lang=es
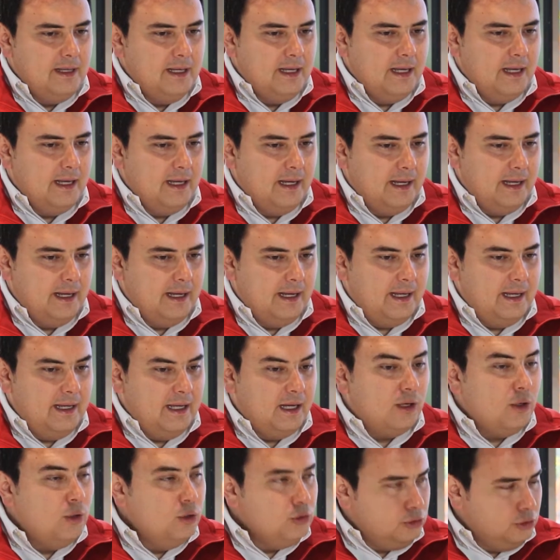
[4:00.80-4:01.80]
eh,
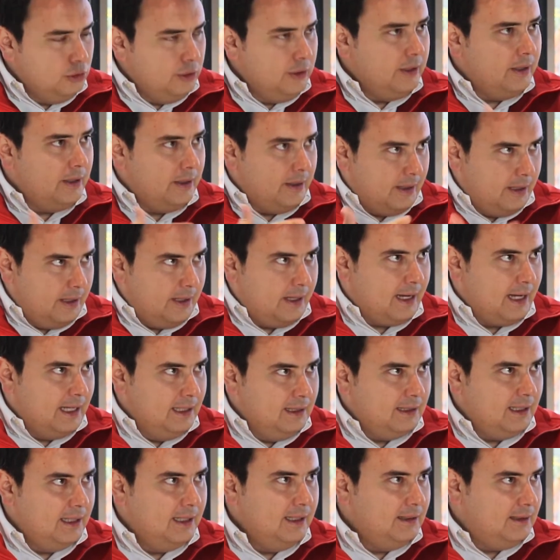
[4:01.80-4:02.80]
incluso eh,
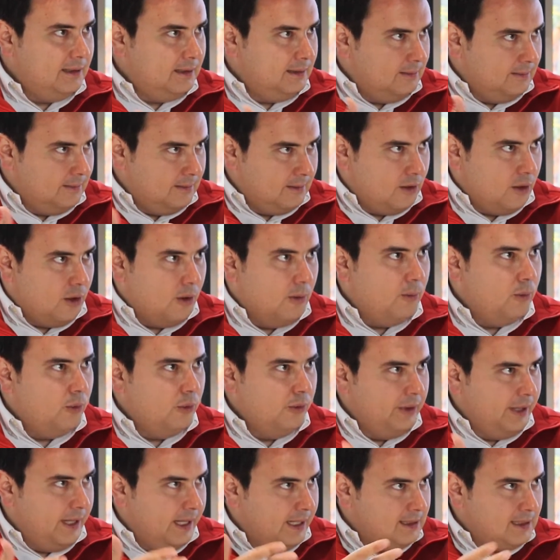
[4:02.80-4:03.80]
gente
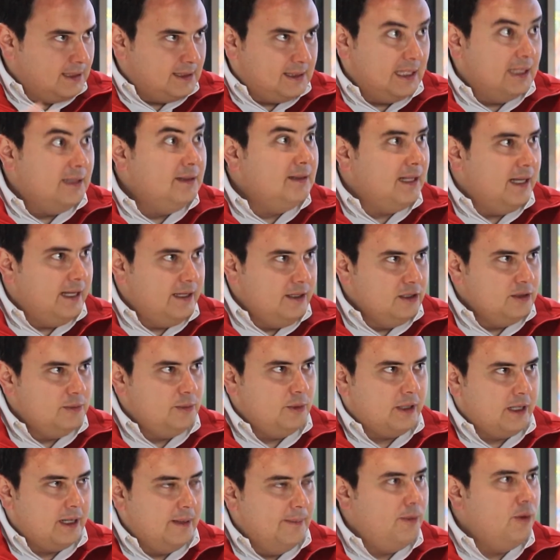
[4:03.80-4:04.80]
común de 60 años,
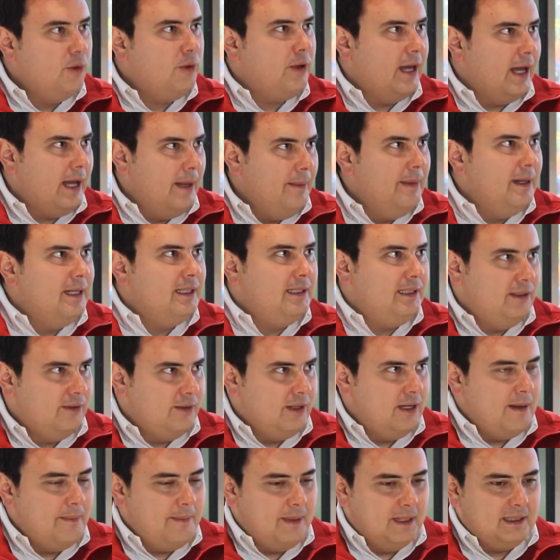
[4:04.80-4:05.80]
por ejemplo, que ha invertido
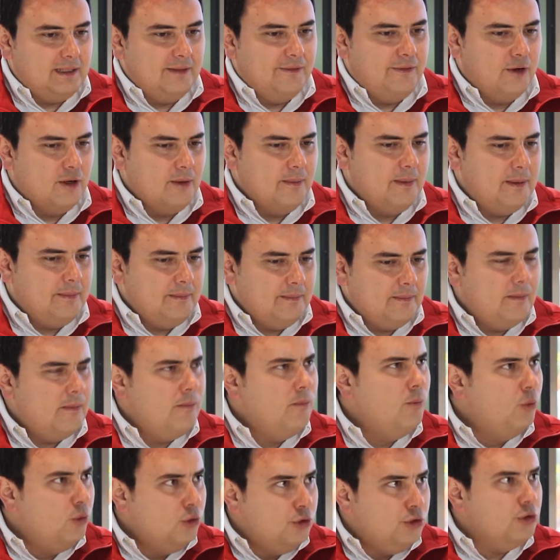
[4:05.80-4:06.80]
en la plataforma.
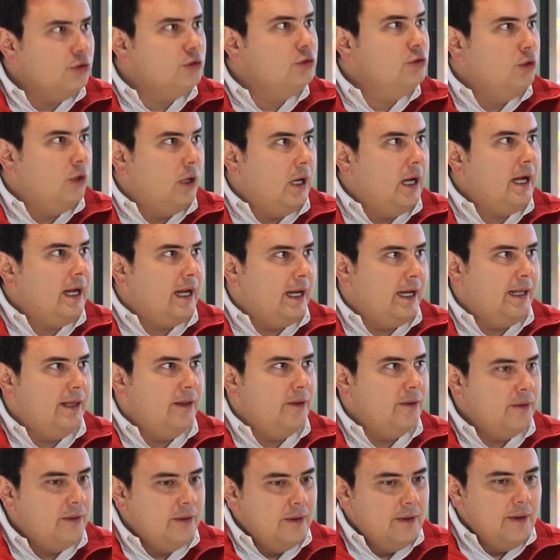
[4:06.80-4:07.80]
Muchos no han
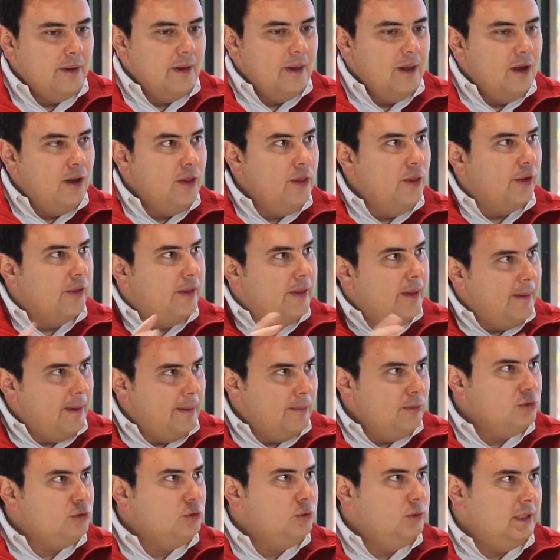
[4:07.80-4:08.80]
querido. Donde
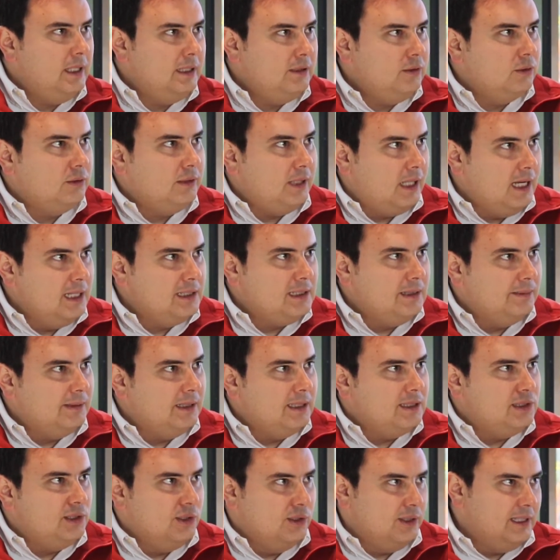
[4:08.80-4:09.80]
vemos una total
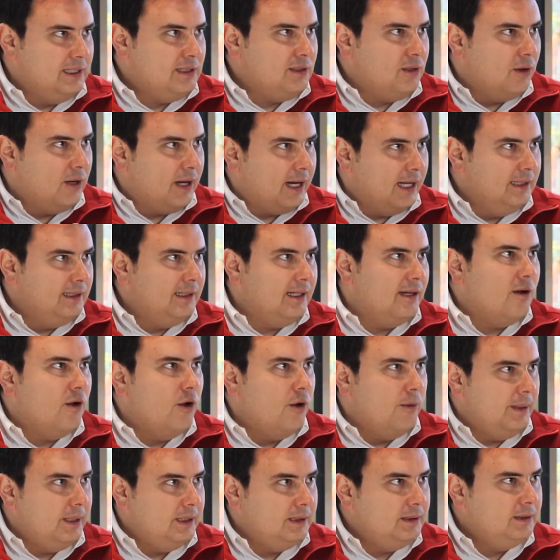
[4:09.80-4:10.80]
aceptación es con gente
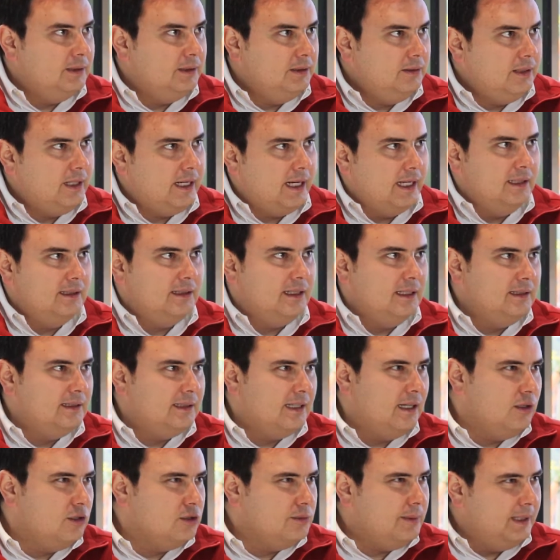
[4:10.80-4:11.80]
joven, gente
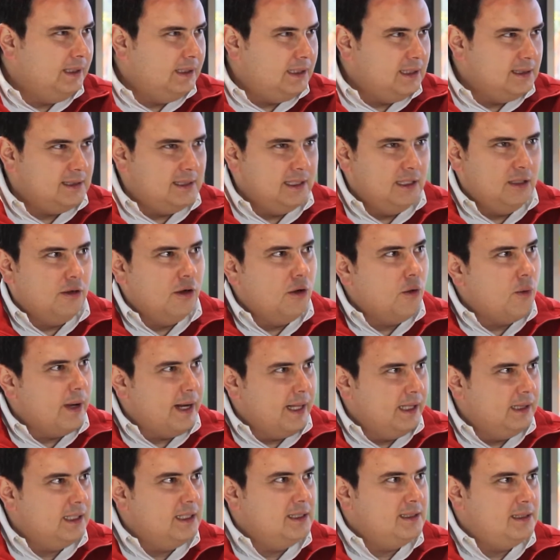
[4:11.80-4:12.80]
entre los 25 y
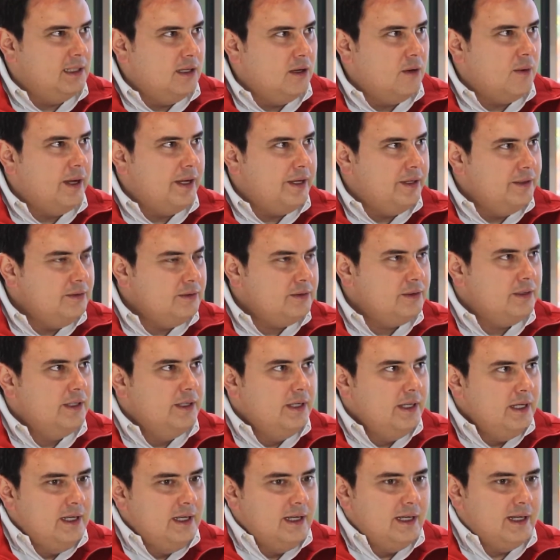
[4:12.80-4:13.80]
45 años
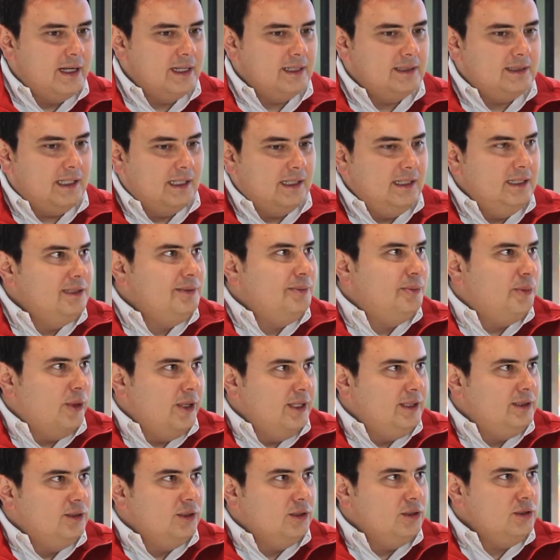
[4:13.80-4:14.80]
que están
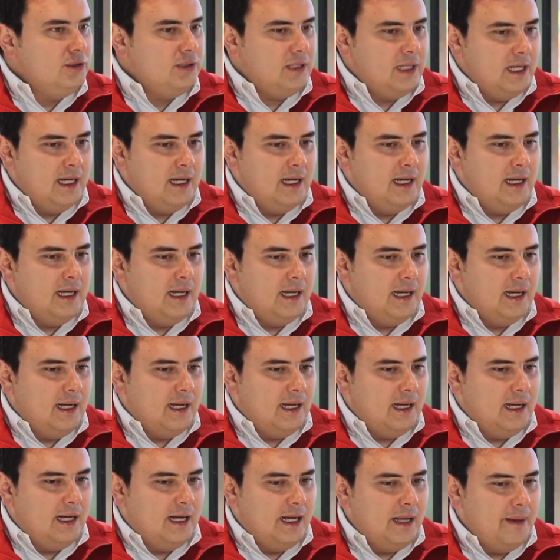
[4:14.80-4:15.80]
dispuestos
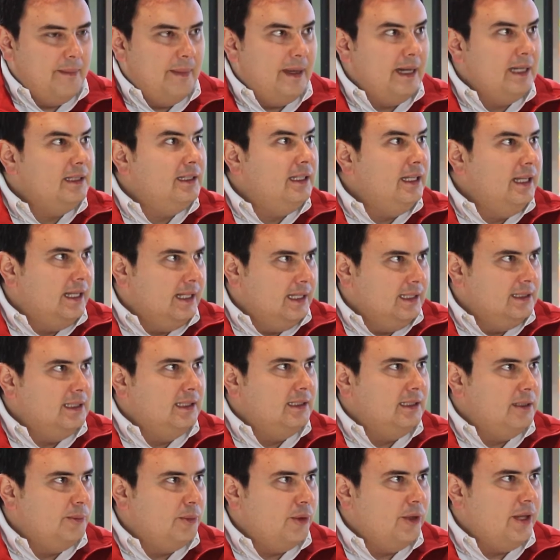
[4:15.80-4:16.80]
a, invertir en este
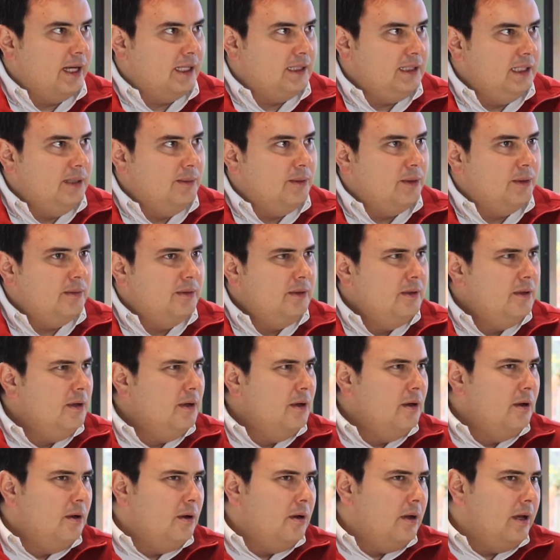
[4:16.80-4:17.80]
tipo de activo.
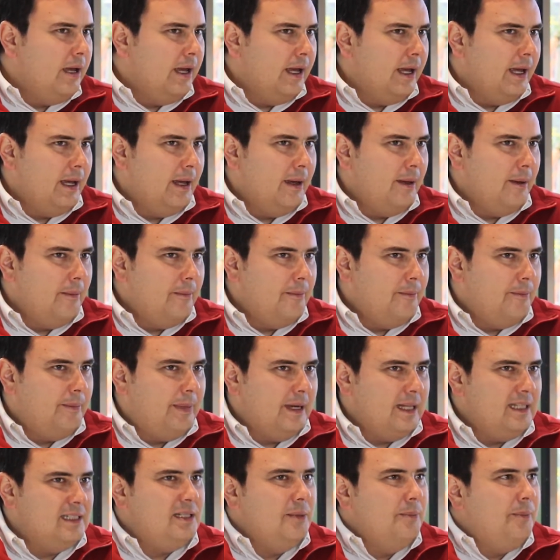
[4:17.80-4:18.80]
Eh,
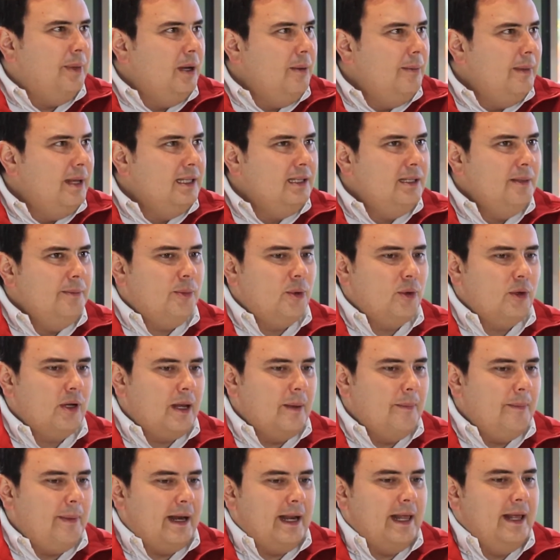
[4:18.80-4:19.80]
principalmente
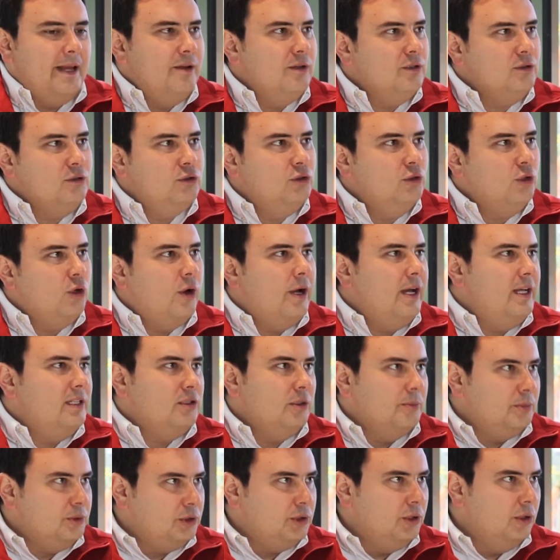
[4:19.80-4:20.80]
porque para ellos no es
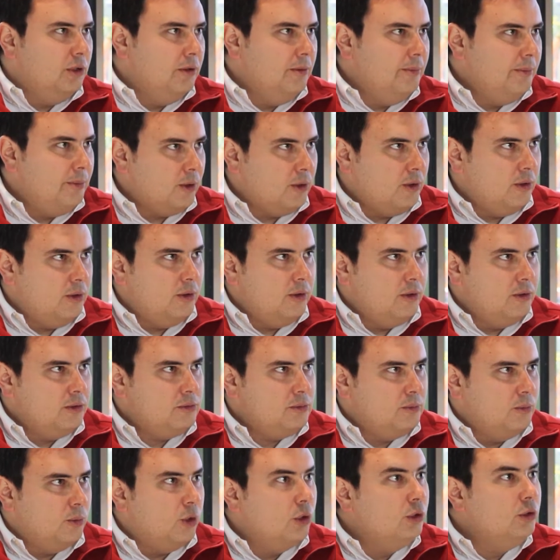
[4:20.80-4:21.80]
opción por
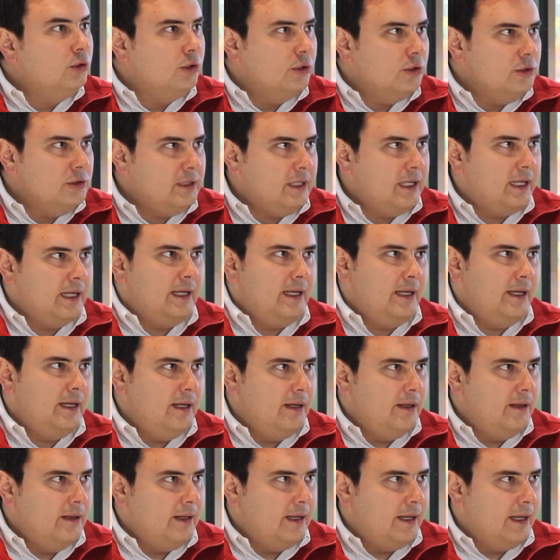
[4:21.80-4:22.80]
los montos que
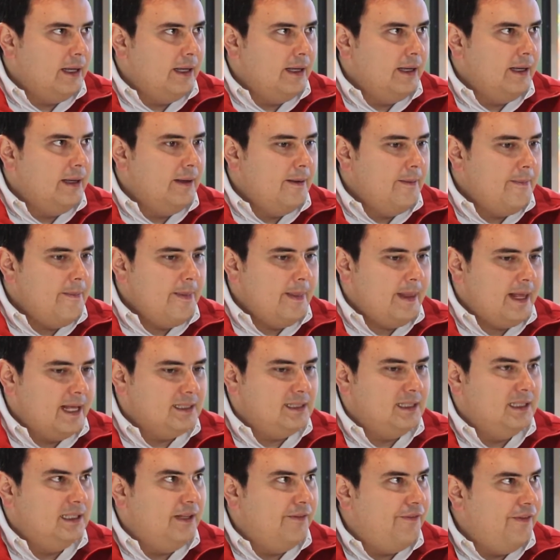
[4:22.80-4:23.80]
que,
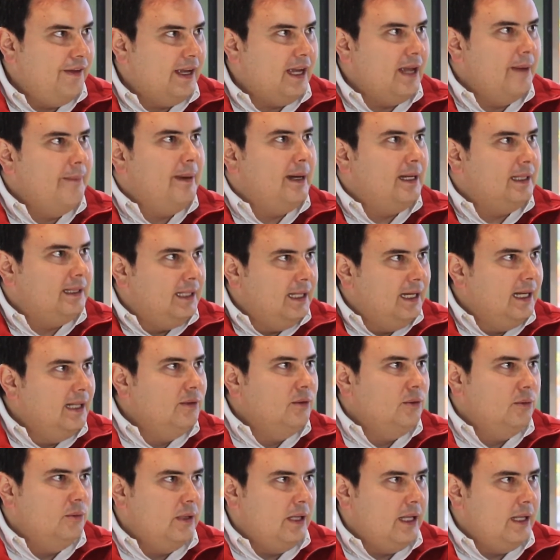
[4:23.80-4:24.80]
significa invertir en,
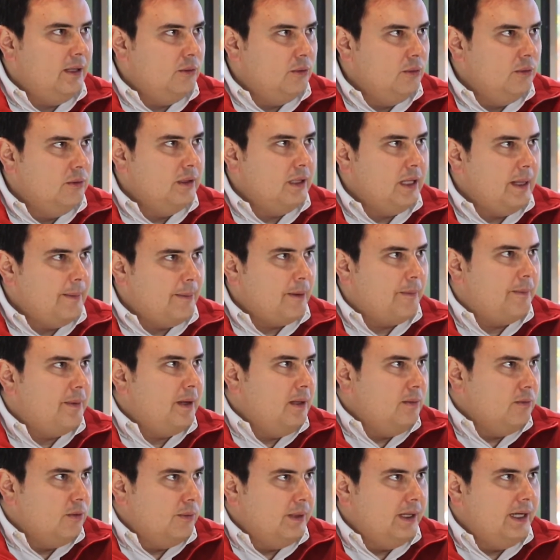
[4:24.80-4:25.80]
una
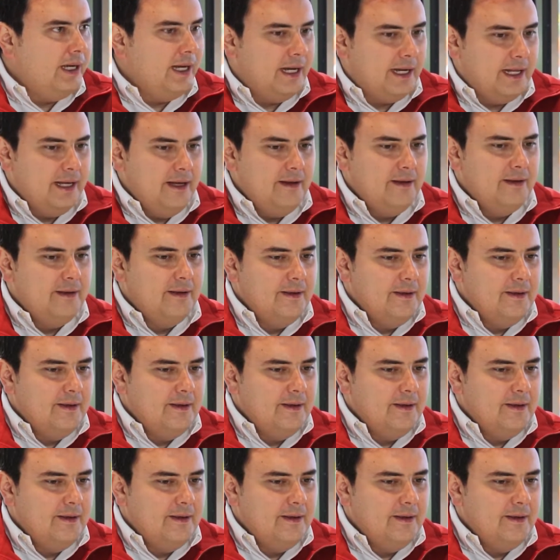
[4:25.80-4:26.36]
propiedad inmobiliaria.